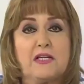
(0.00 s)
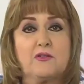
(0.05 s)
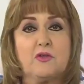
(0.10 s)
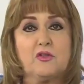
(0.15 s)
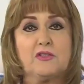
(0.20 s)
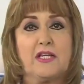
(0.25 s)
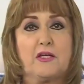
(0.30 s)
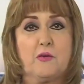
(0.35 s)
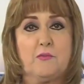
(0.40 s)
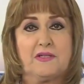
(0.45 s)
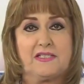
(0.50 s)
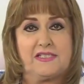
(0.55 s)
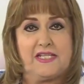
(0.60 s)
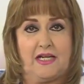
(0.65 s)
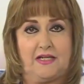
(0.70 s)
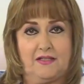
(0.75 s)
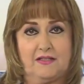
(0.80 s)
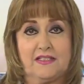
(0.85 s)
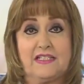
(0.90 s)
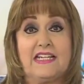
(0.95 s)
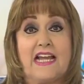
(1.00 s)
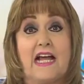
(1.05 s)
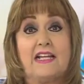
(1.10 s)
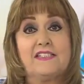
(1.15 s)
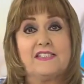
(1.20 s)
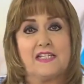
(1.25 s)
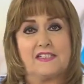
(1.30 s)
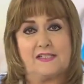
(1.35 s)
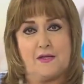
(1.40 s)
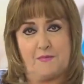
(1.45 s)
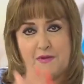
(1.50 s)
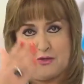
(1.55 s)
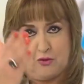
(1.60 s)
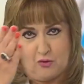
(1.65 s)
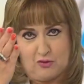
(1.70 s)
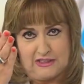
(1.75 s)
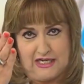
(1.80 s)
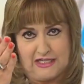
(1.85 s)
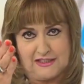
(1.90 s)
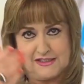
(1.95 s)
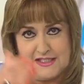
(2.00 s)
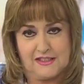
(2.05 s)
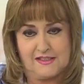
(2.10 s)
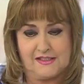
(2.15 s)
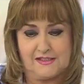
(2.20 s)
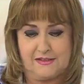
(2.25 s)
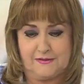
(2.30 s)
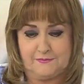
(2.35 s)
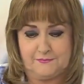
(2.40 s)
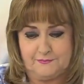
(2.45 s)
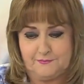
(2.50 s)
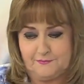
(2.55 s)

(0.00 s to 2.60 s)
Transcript: al corte comercial. Gracias, amigo, gracias.